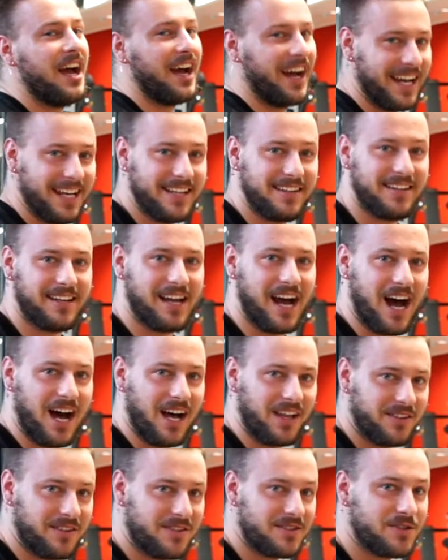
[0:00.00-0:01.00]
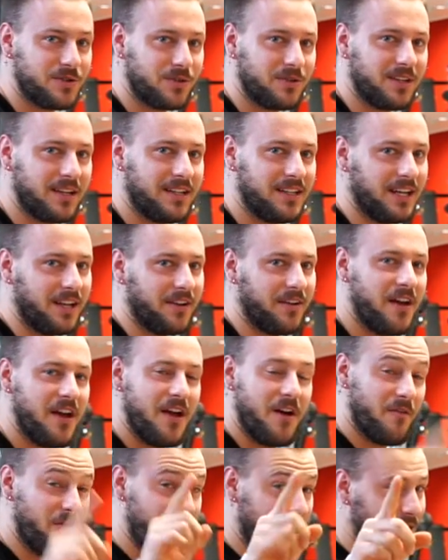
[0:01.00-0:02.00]
richtig hart zu trainieren.
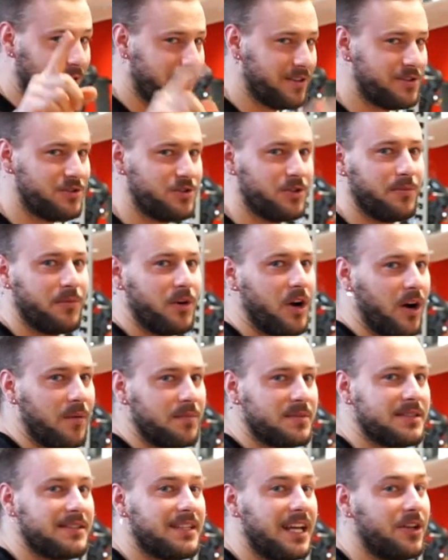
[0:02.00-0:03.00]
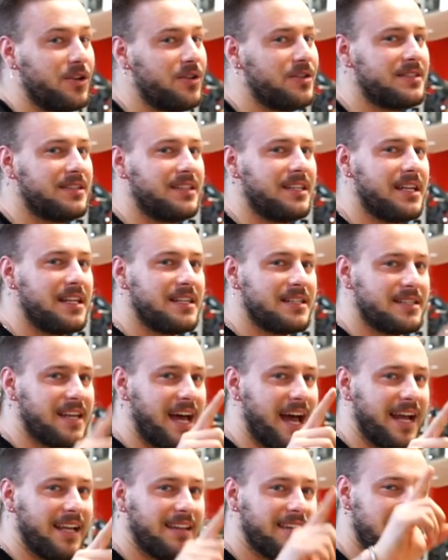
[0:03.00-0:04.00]
Wenn du ins Gym kommst, dann nützt die
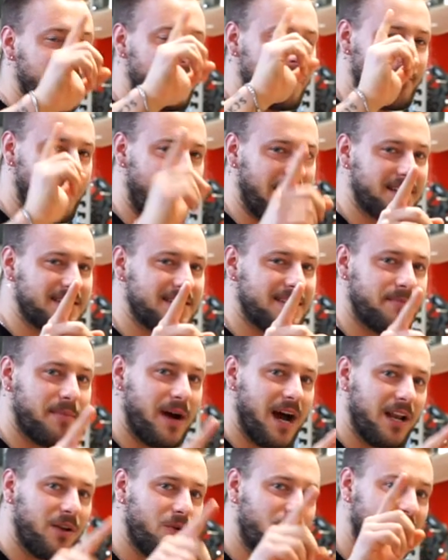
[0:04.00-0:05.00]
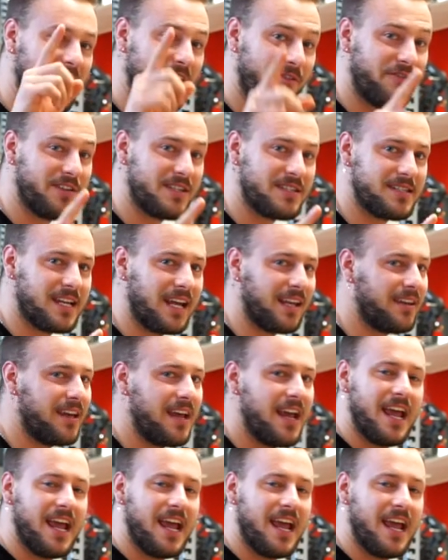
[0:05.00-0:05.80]
Zeit maximal und effizient,